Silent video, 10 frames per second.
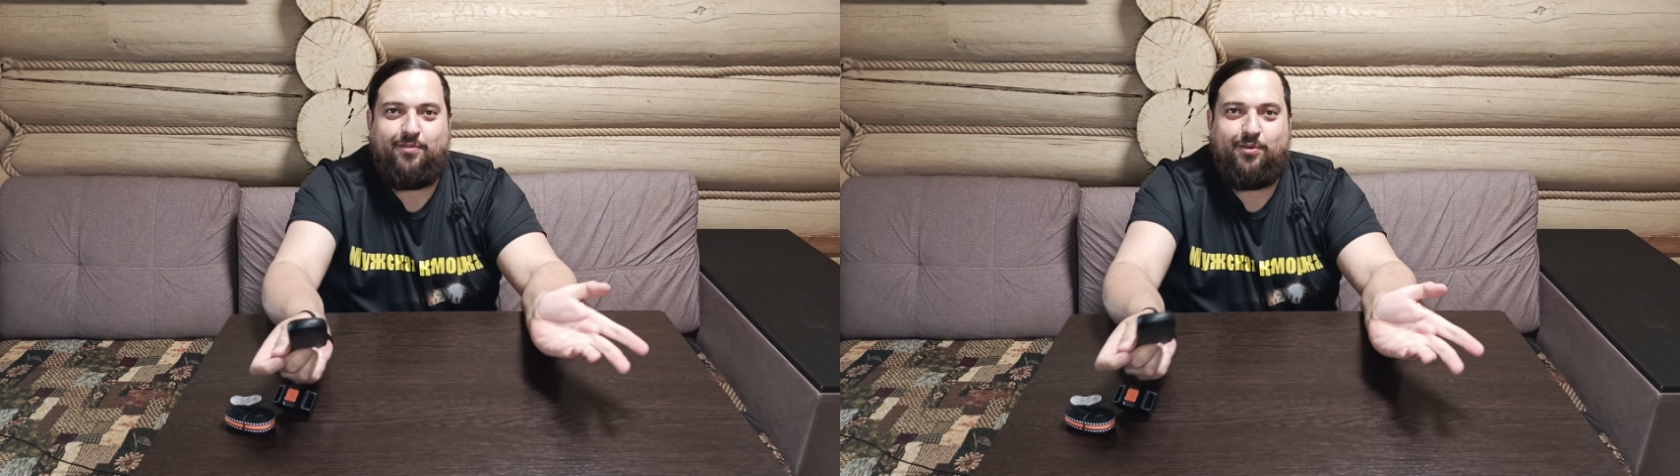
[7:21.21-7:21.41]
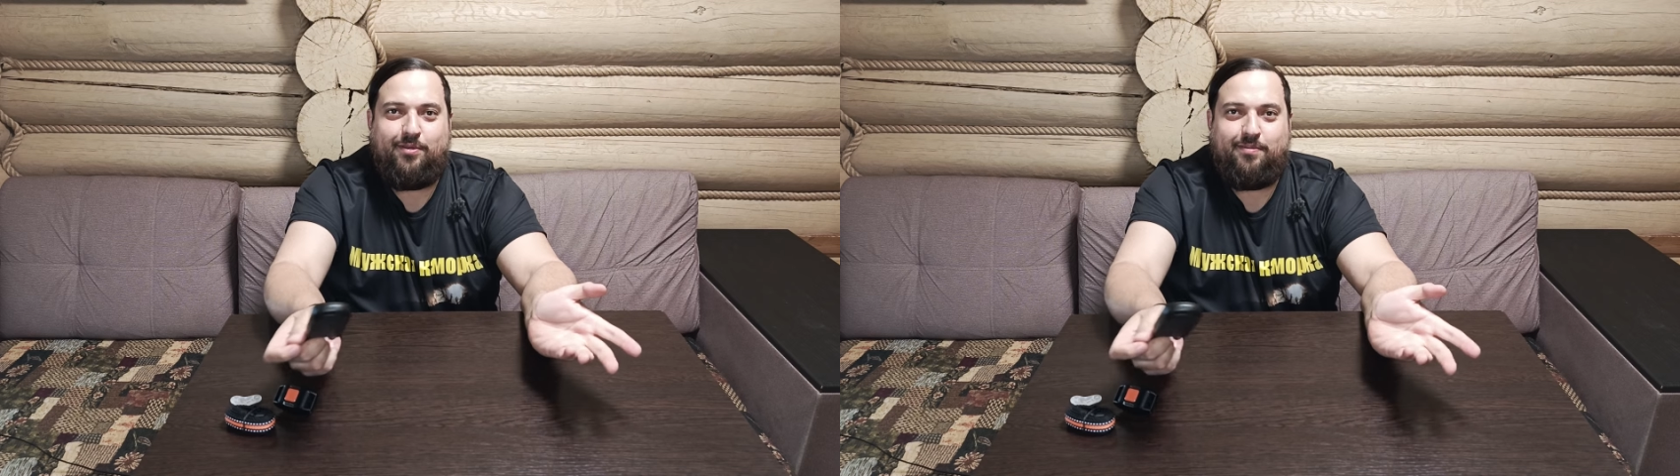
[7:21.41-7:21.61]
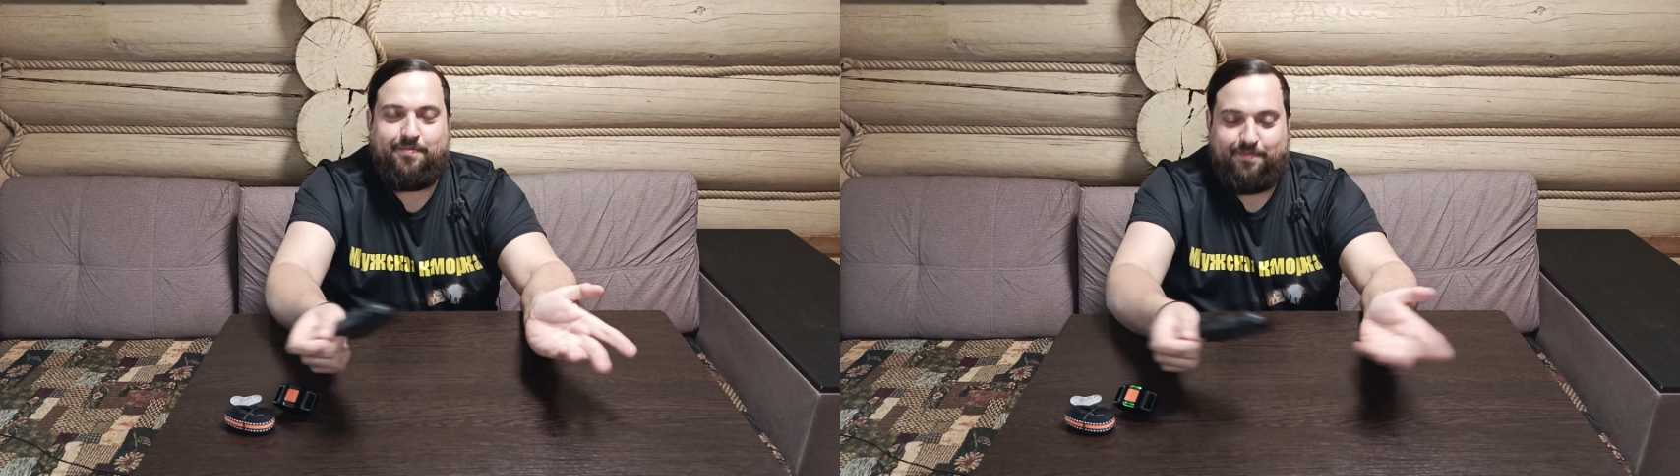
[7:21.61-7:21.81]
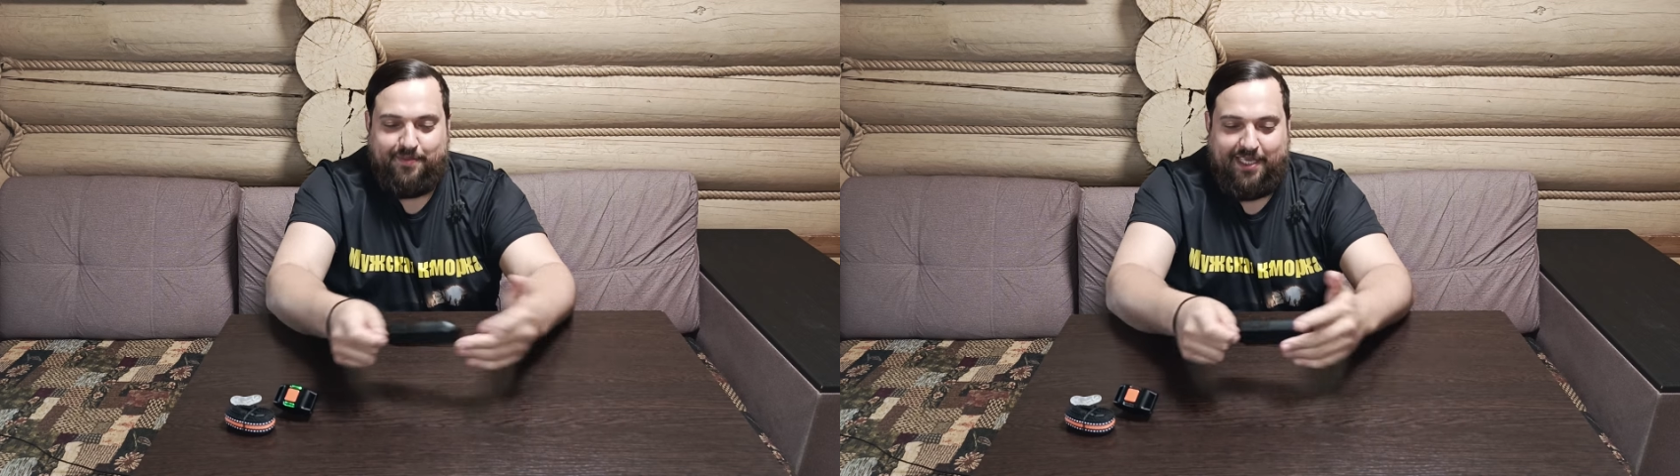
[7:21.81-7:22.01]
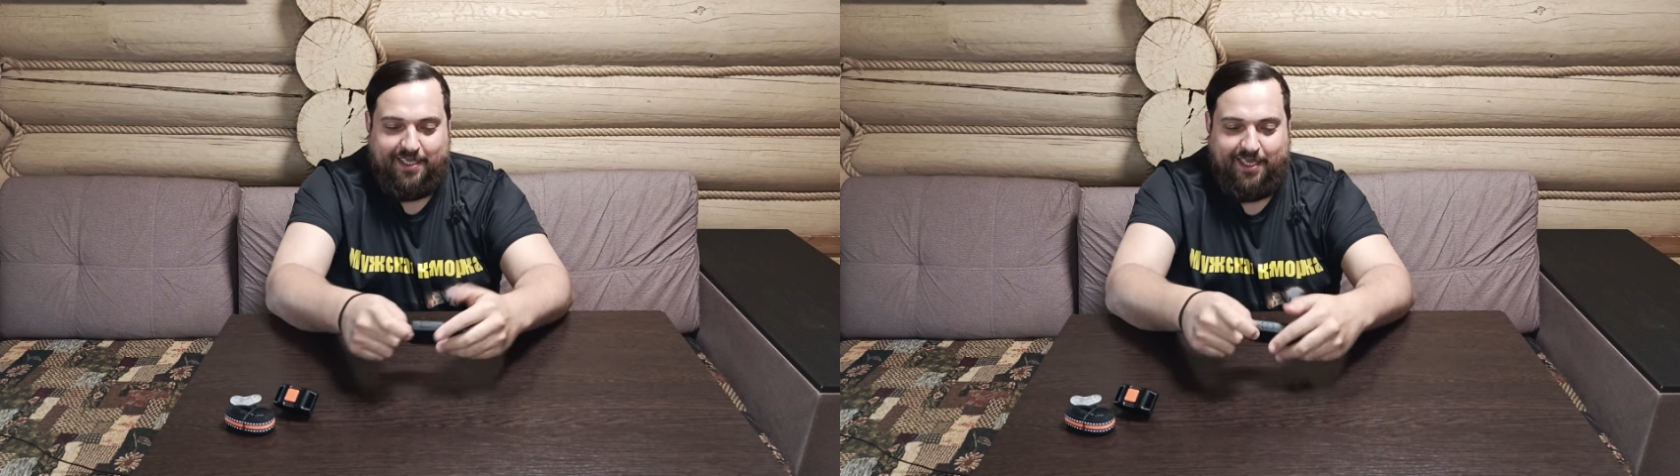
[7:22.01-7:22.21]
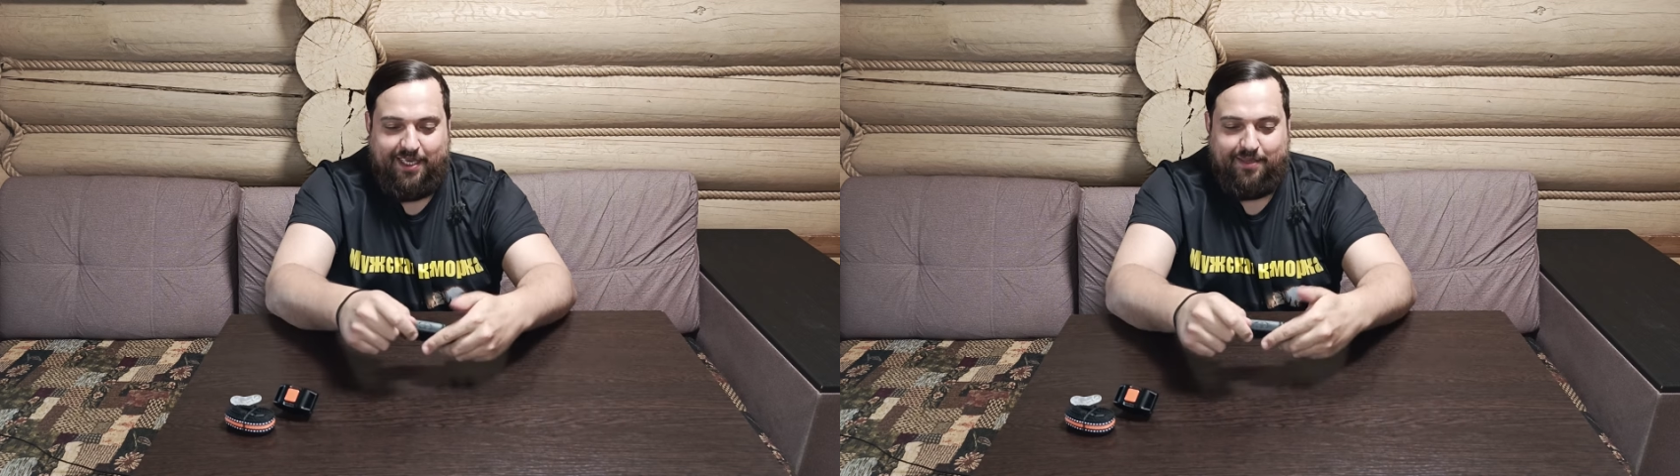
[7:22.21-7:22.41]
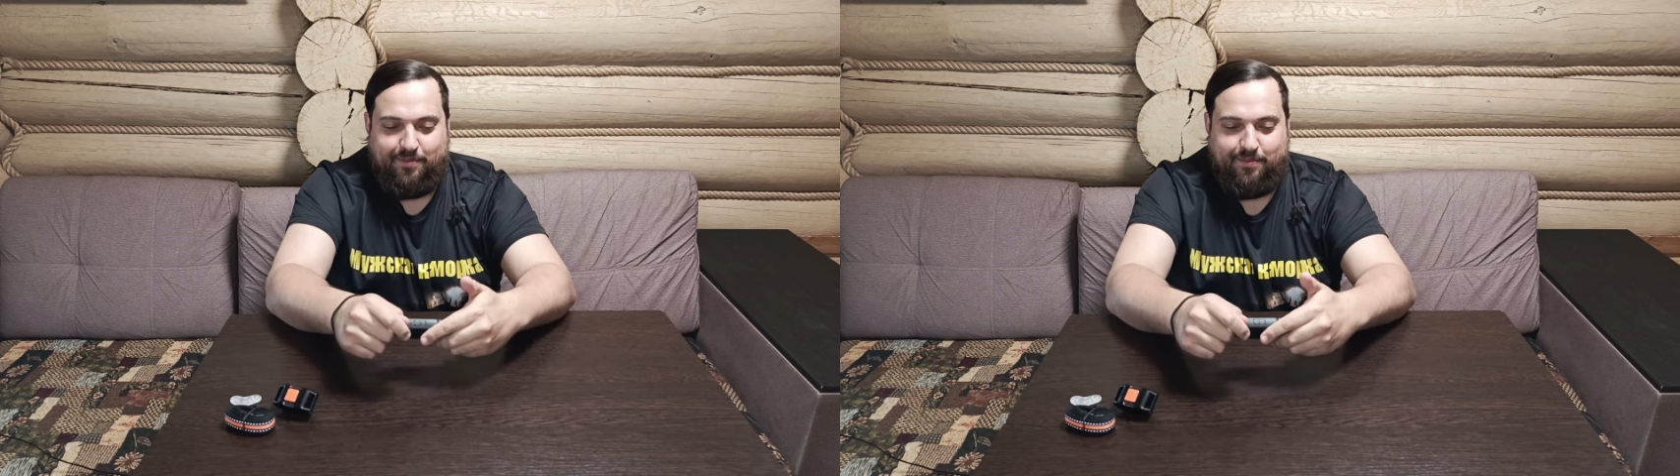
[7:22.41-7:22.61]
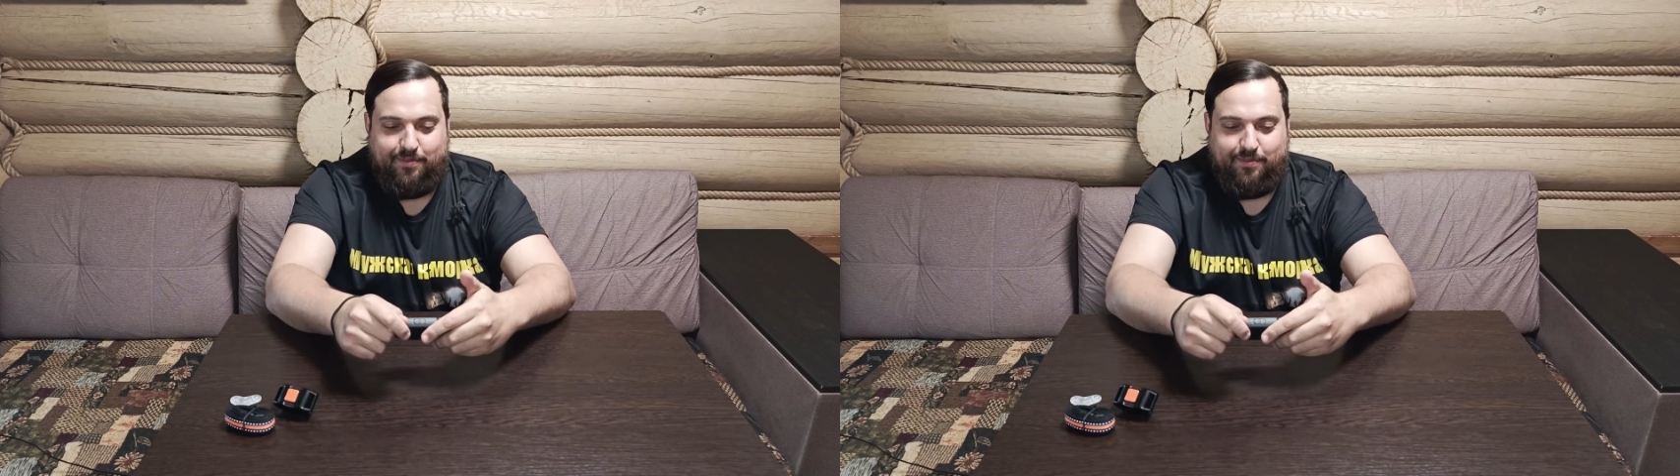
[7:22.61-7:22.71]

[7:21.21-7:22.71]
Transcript: его на деле.